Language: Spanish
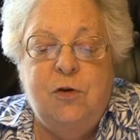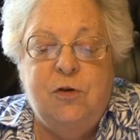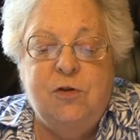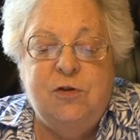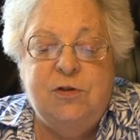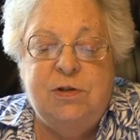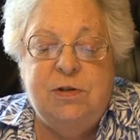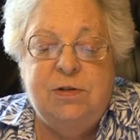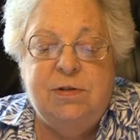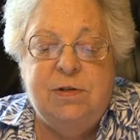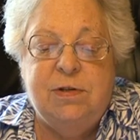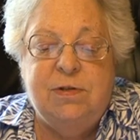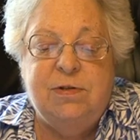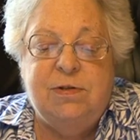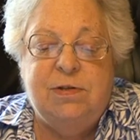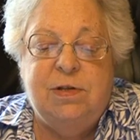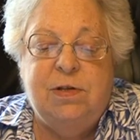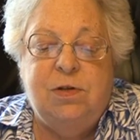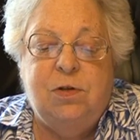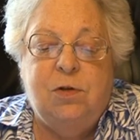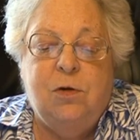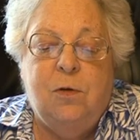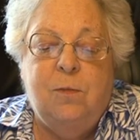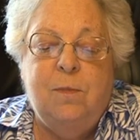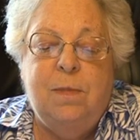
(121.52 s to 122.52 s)
dioses en
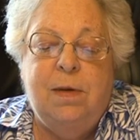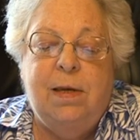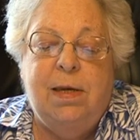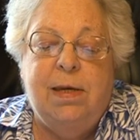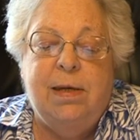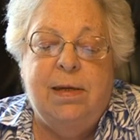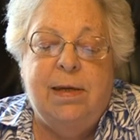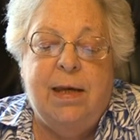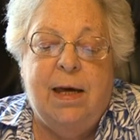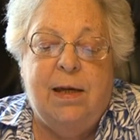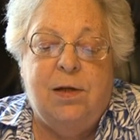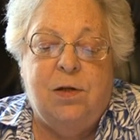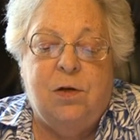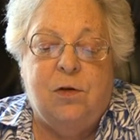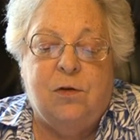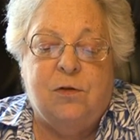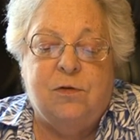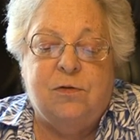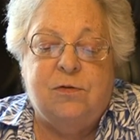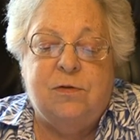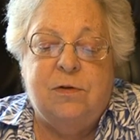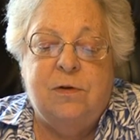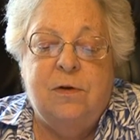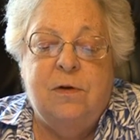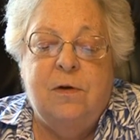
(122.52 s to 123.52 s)
sitios
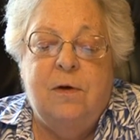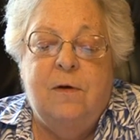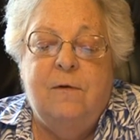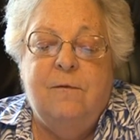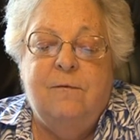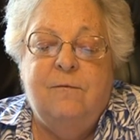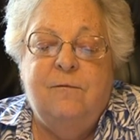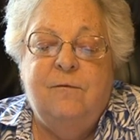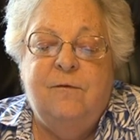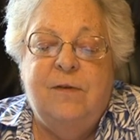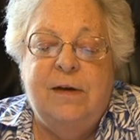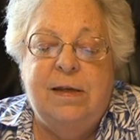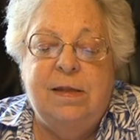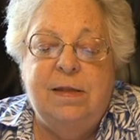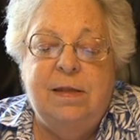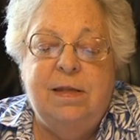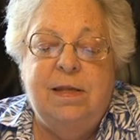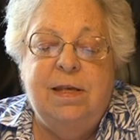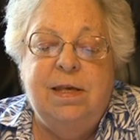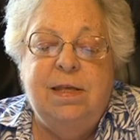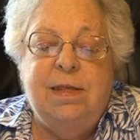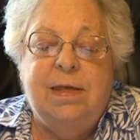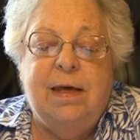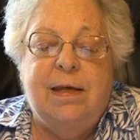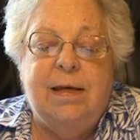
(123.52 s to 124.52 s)
milenarios,
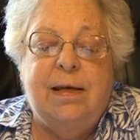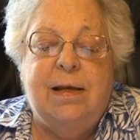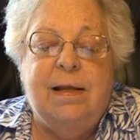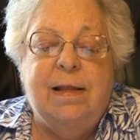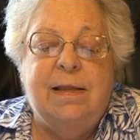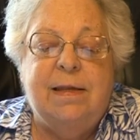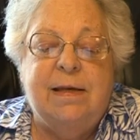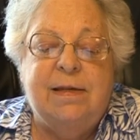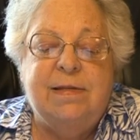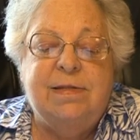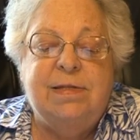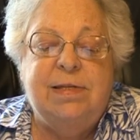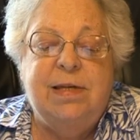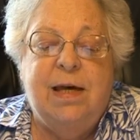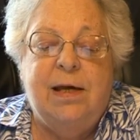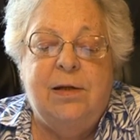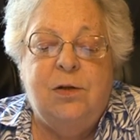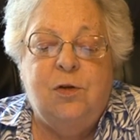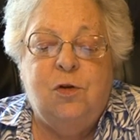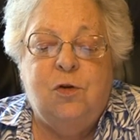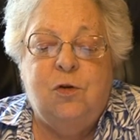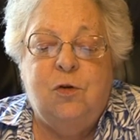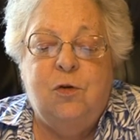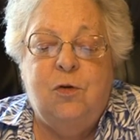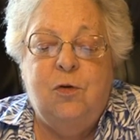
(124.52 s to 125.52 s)
vendida en el
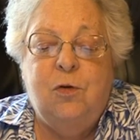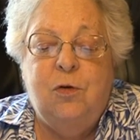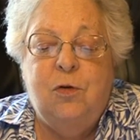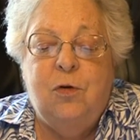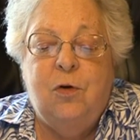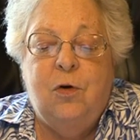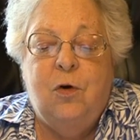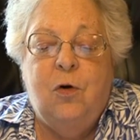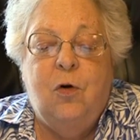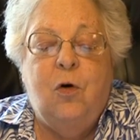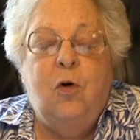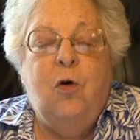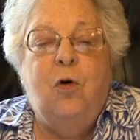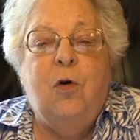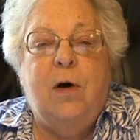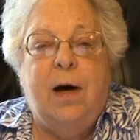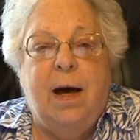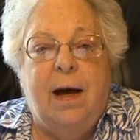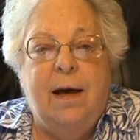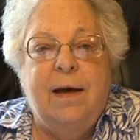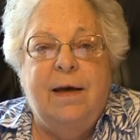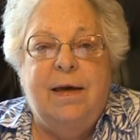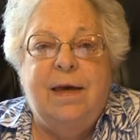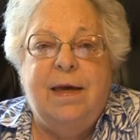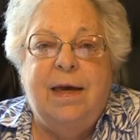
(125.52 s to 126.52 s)
desierto o
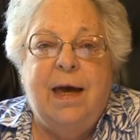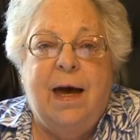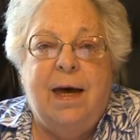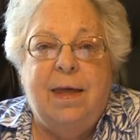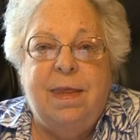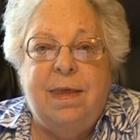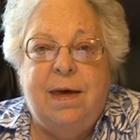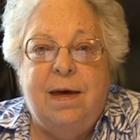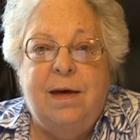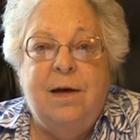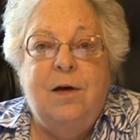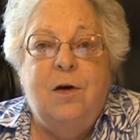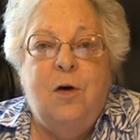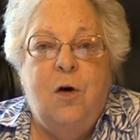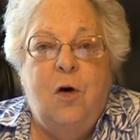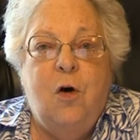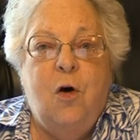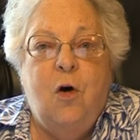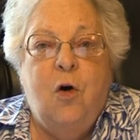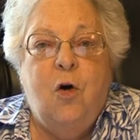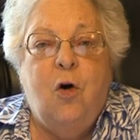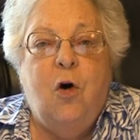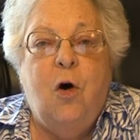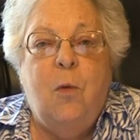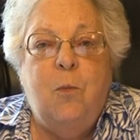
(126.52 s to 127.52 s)
canjeada
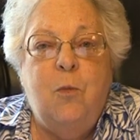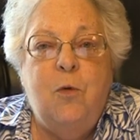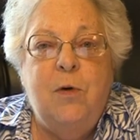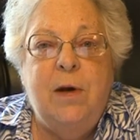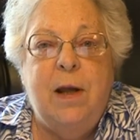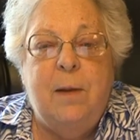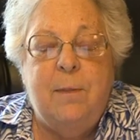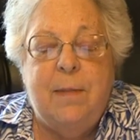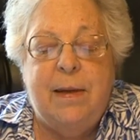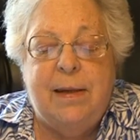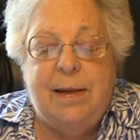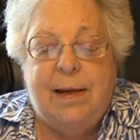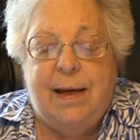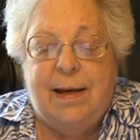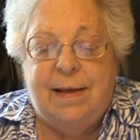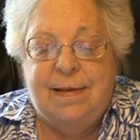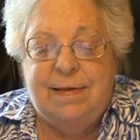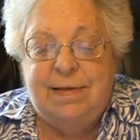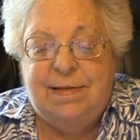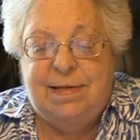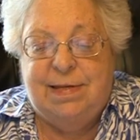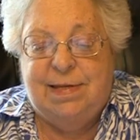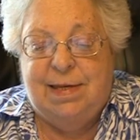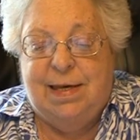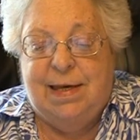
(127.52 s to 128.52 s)
como una
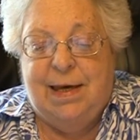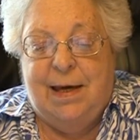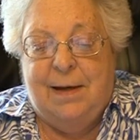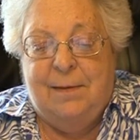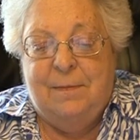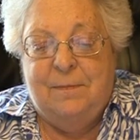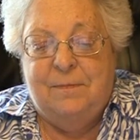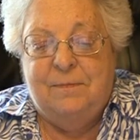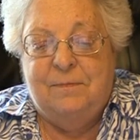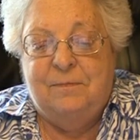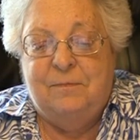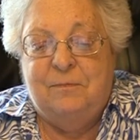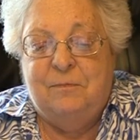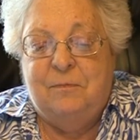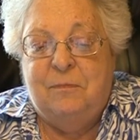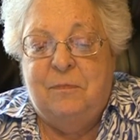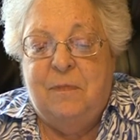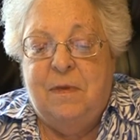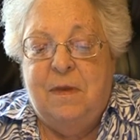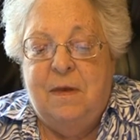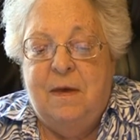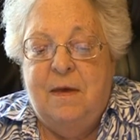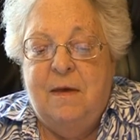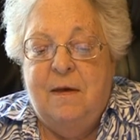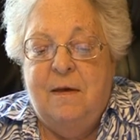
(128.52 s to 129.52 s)
mercancía.
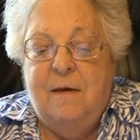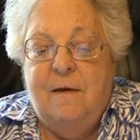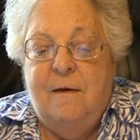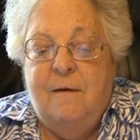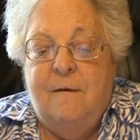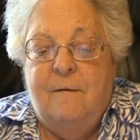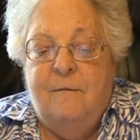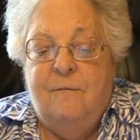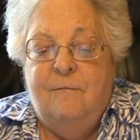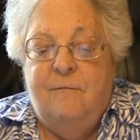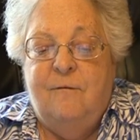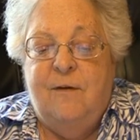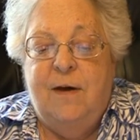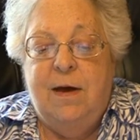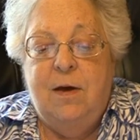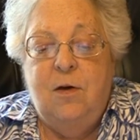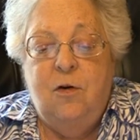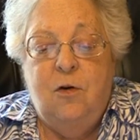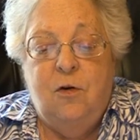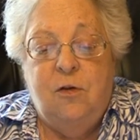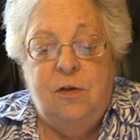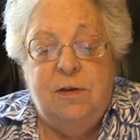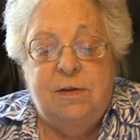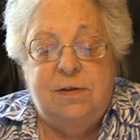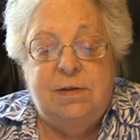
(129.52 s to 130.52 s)

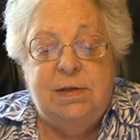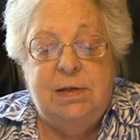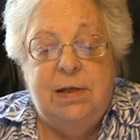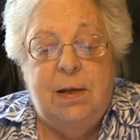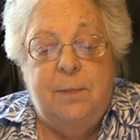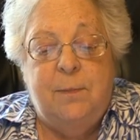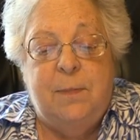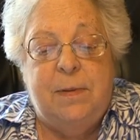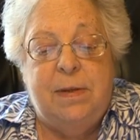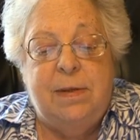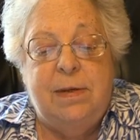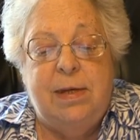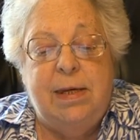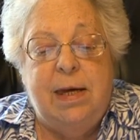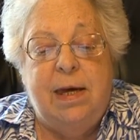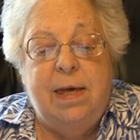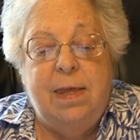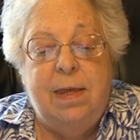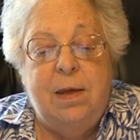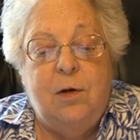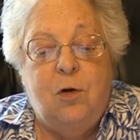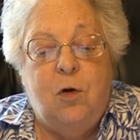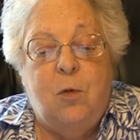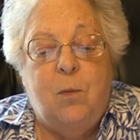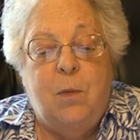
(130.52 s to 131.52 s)
Vengo de ser
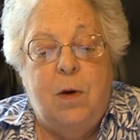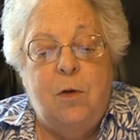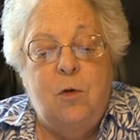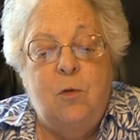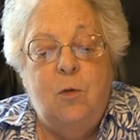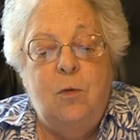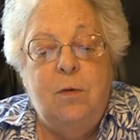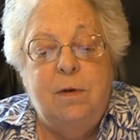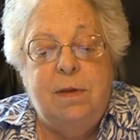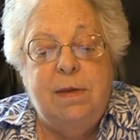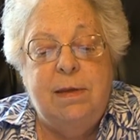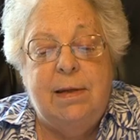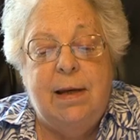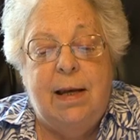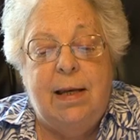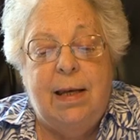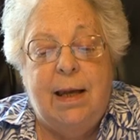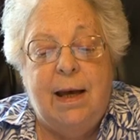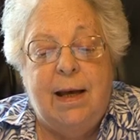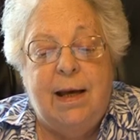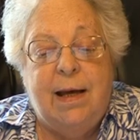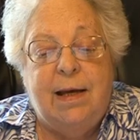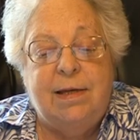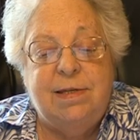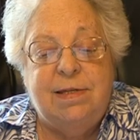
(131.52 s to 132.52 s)
apedreada como adúltera en
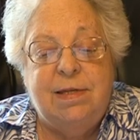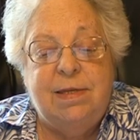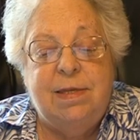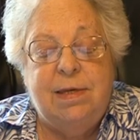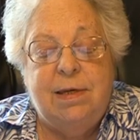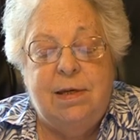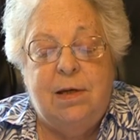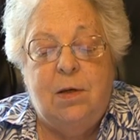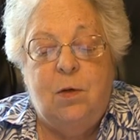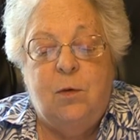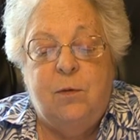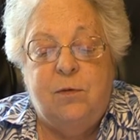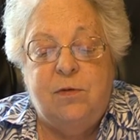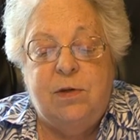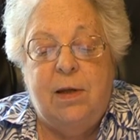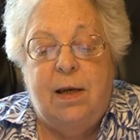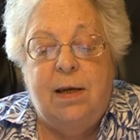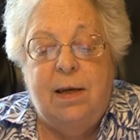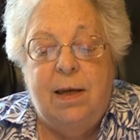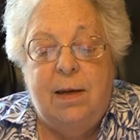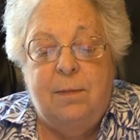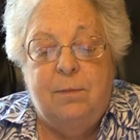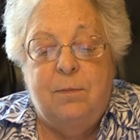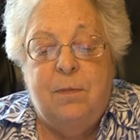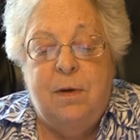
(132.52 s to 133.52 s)
las calles de
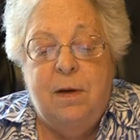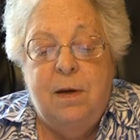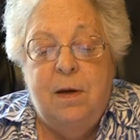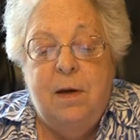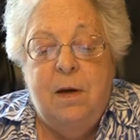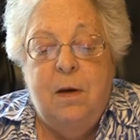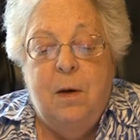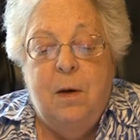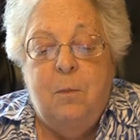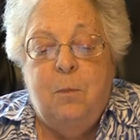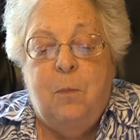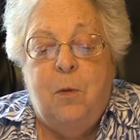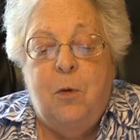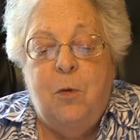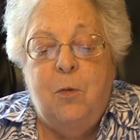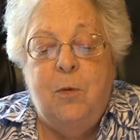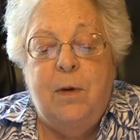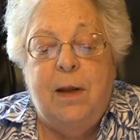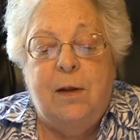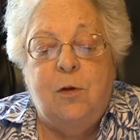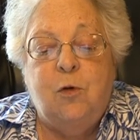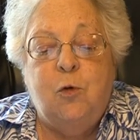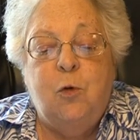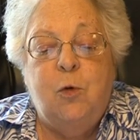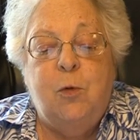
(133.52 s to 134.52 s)
Jerusalén por
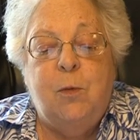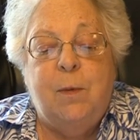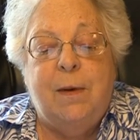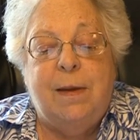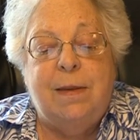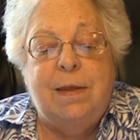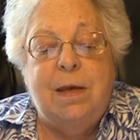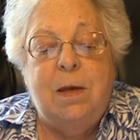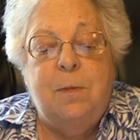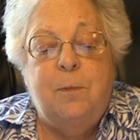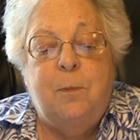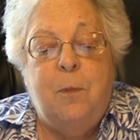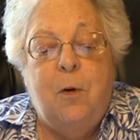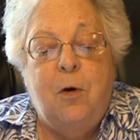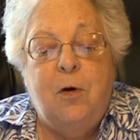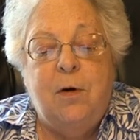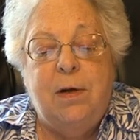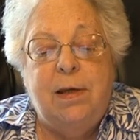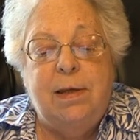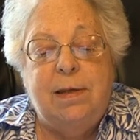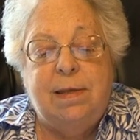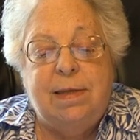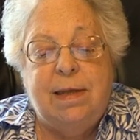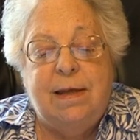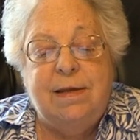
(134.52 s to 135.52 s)
una turba de
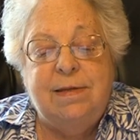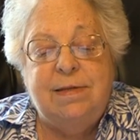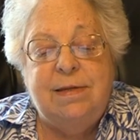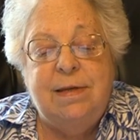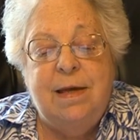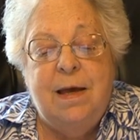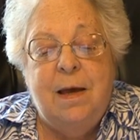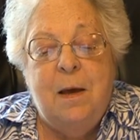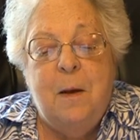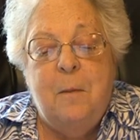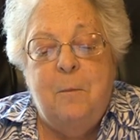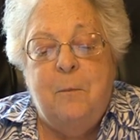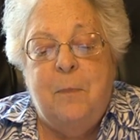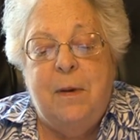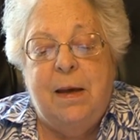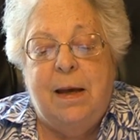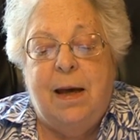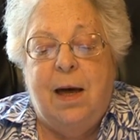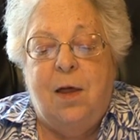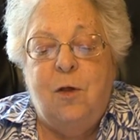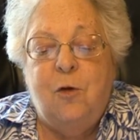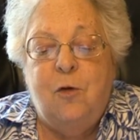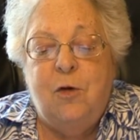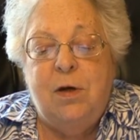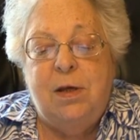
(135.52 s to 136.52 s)
hipócritas,
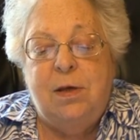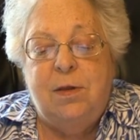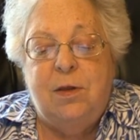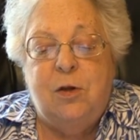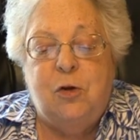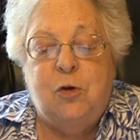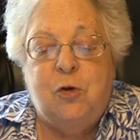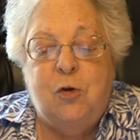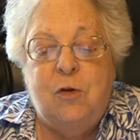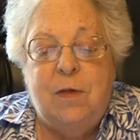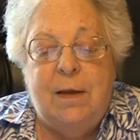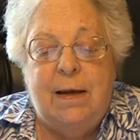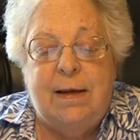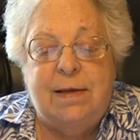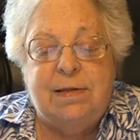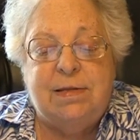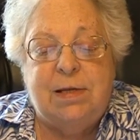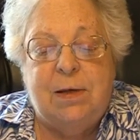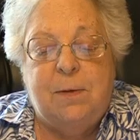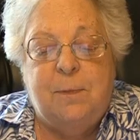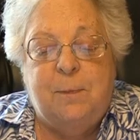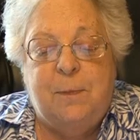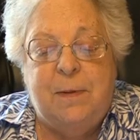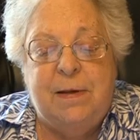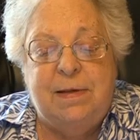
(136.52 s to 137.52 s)
pecadores de todas las
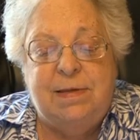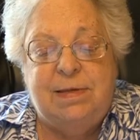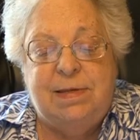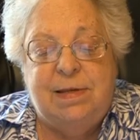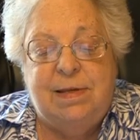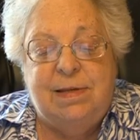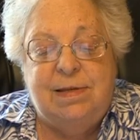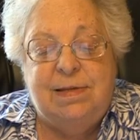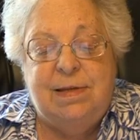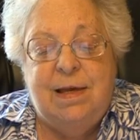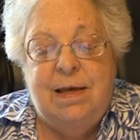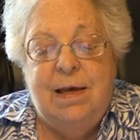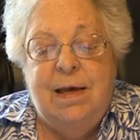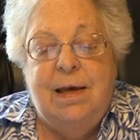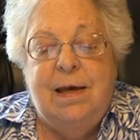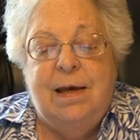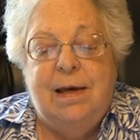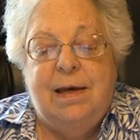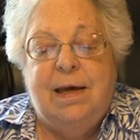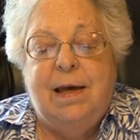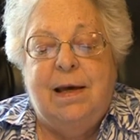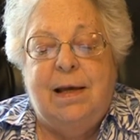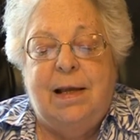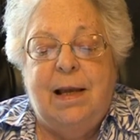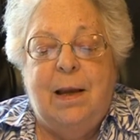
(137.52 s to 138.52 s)
especies
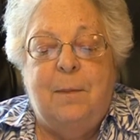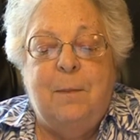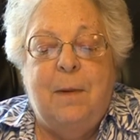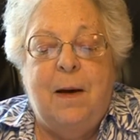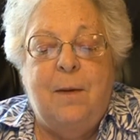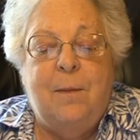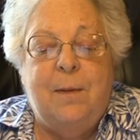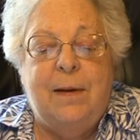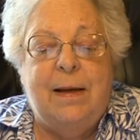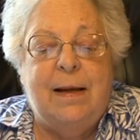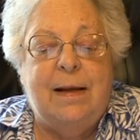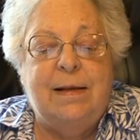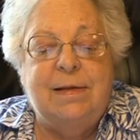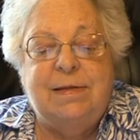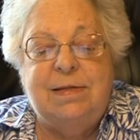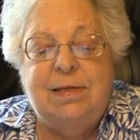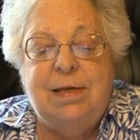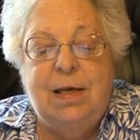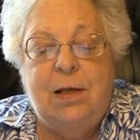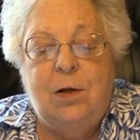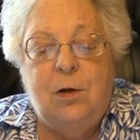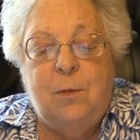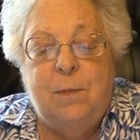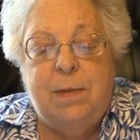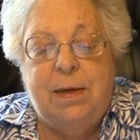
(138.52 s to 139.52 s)
que clamaban al
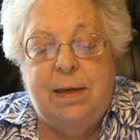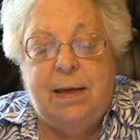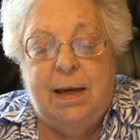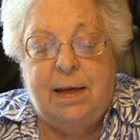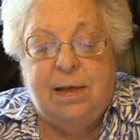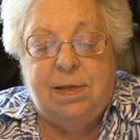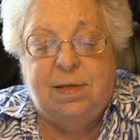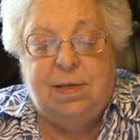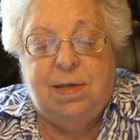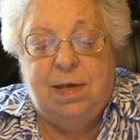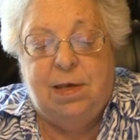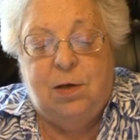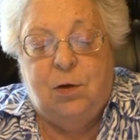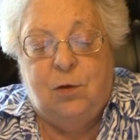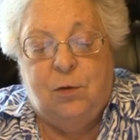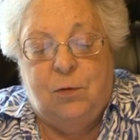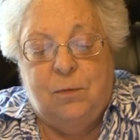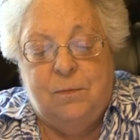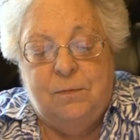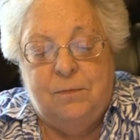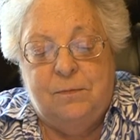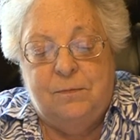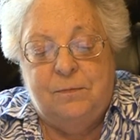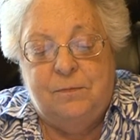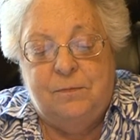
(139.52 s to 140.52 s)
cielo mi castigo.